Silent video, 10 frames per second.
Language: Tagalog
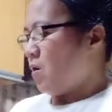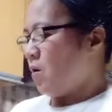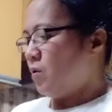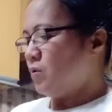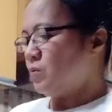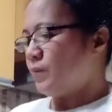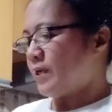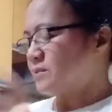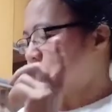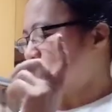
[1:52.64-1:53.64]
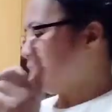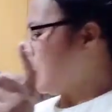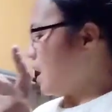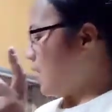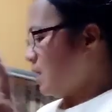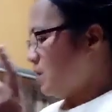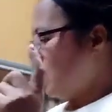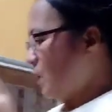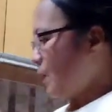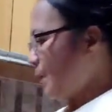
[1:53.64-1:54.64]
Whole wet uh,
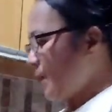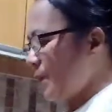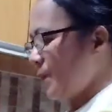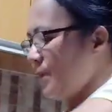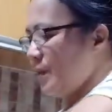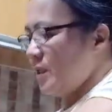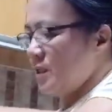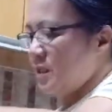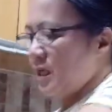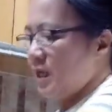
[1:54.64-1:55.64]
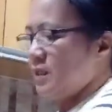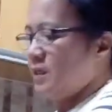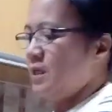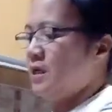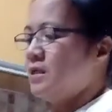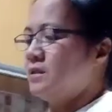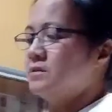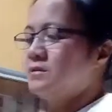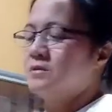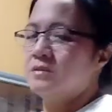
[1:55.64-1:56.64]
loaf. And then,
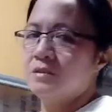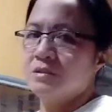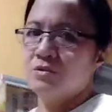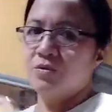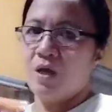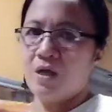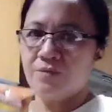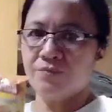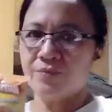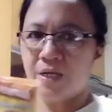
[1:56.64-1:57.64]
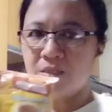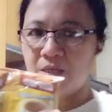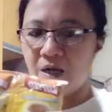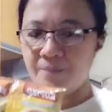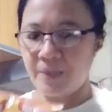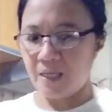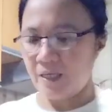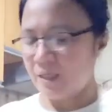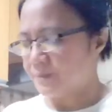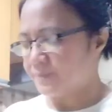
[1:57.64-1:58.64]
yung aking brandang kape.